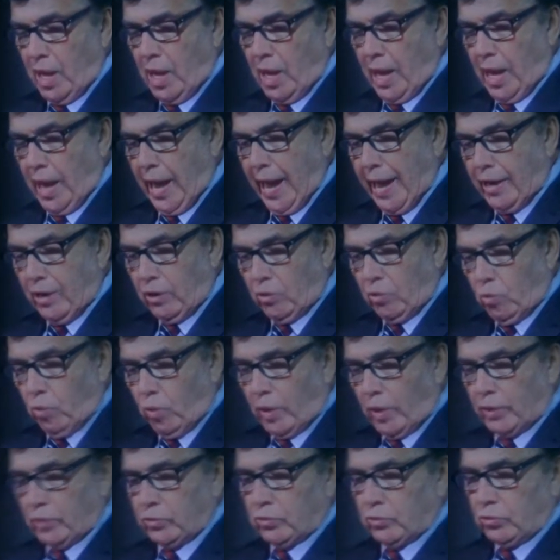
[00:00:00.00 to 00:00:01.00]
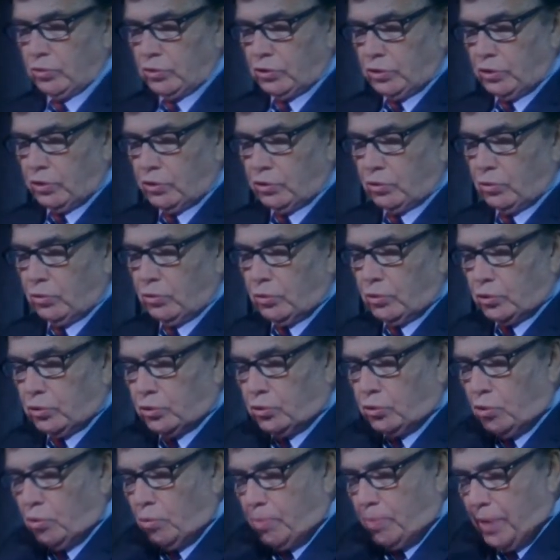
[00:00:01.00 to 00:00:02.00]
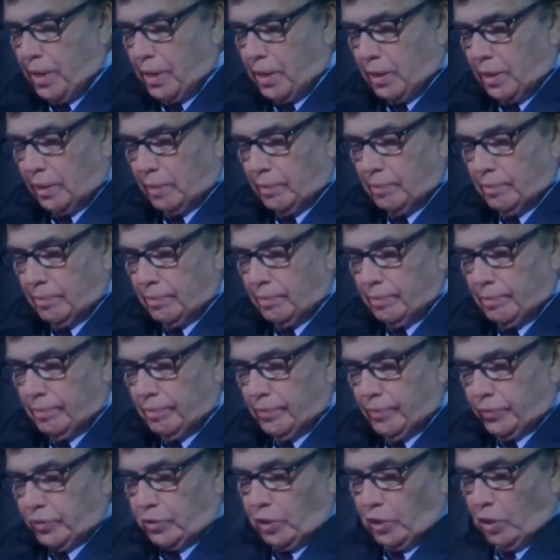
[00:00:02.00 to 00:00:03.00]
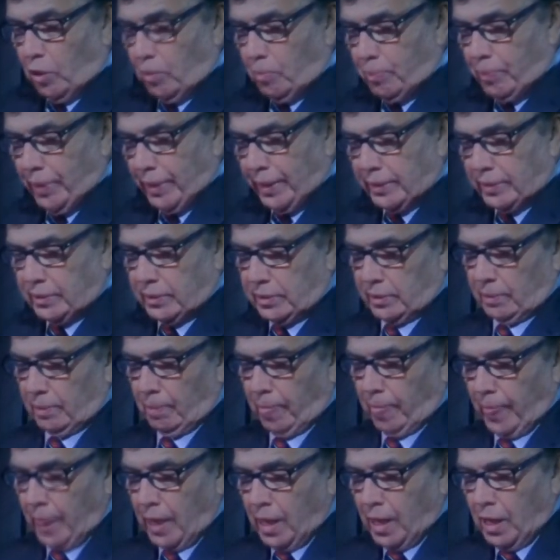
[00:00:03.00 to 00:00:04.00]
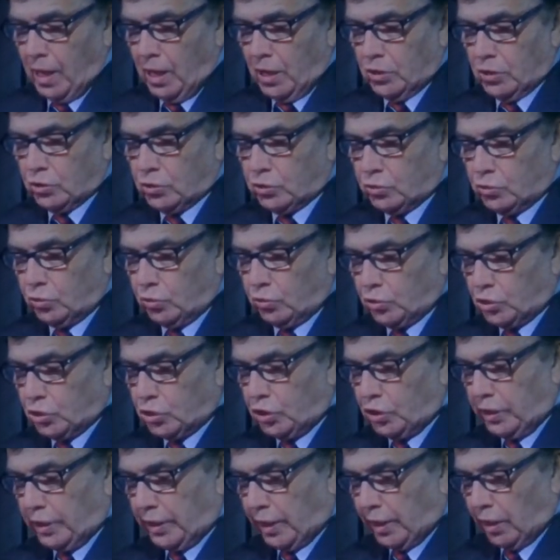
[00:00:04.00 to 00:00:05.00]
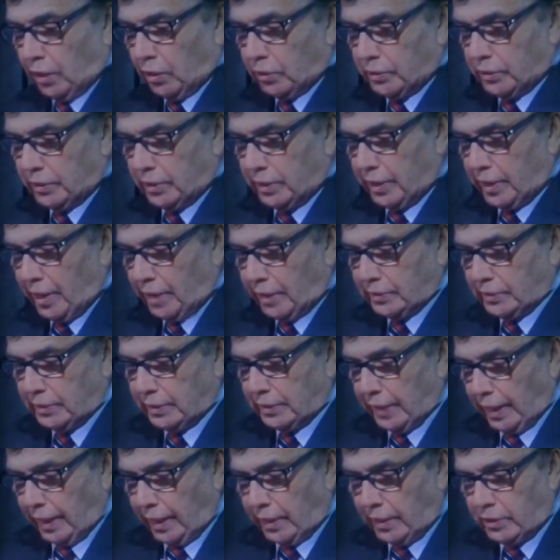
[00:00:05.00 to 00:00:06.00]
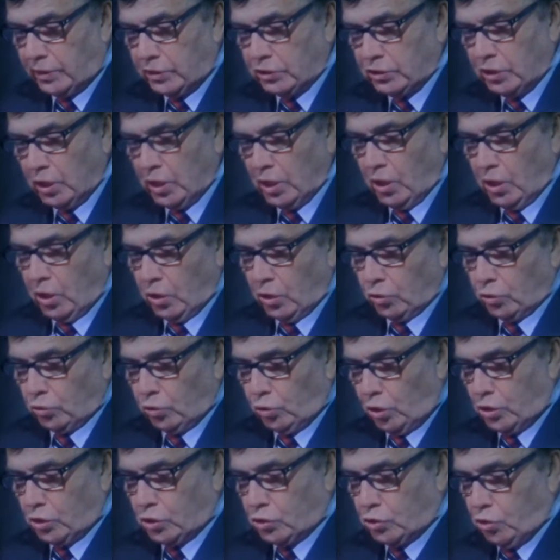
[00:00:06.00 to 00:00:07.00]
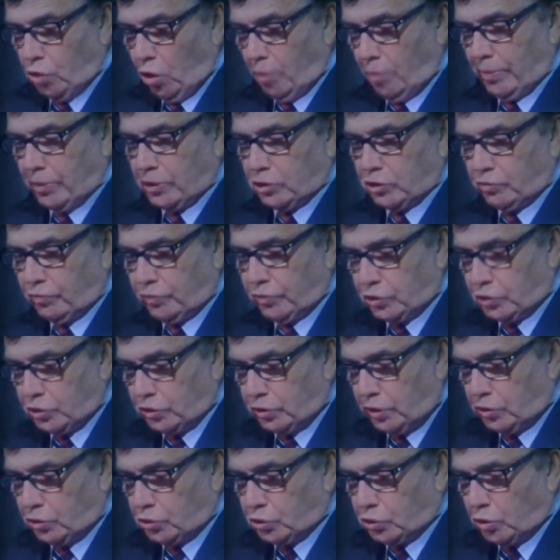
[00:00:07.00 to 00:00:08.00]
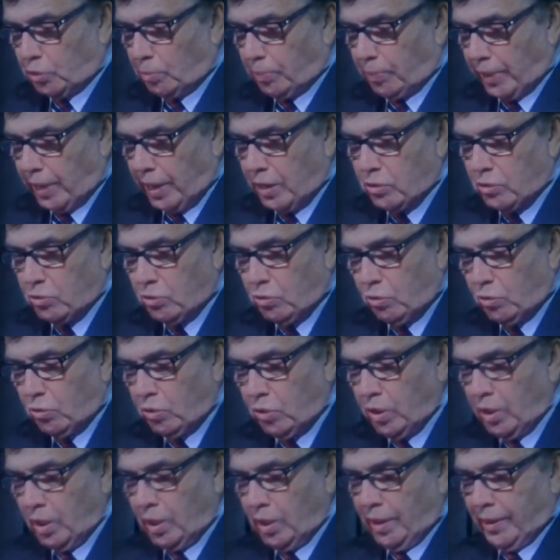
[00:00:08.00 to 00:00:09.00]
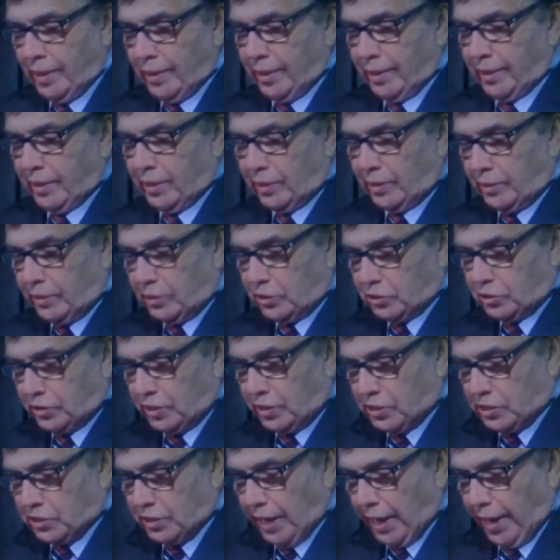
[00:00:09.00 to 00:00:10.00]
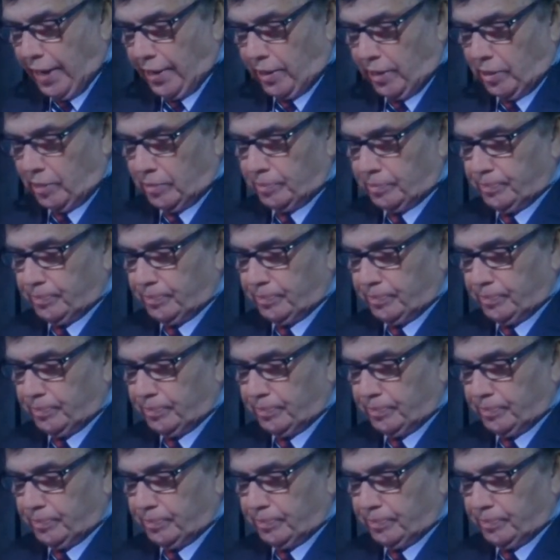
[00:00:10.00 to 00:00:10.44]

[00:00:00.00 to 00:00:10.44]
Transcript: enquanto Jesus subia. De repente, surgiram diante deles dois homens vestidos de branco que lhes disseram: